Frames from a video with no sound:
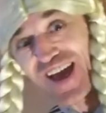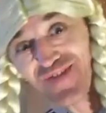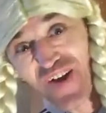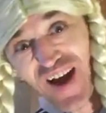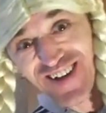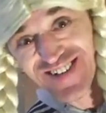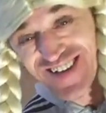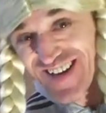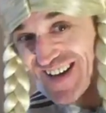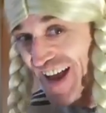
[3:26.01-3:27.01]
einfachen
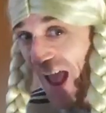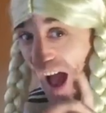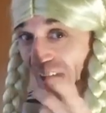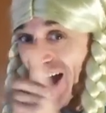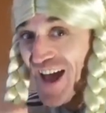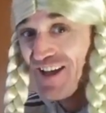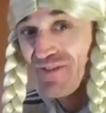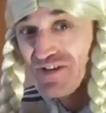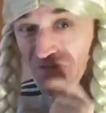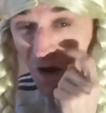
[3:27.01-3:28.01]
Trick.
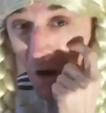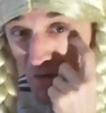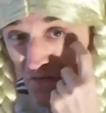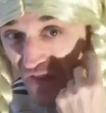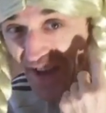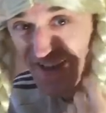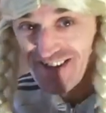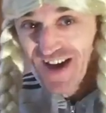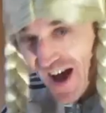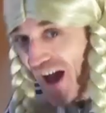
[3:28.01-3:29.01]
Wenn Frauen
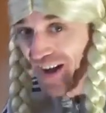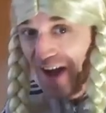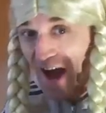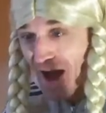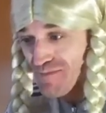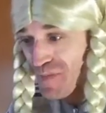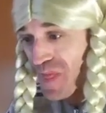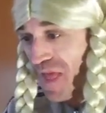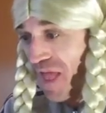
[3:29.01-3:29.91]
fettige Haare haben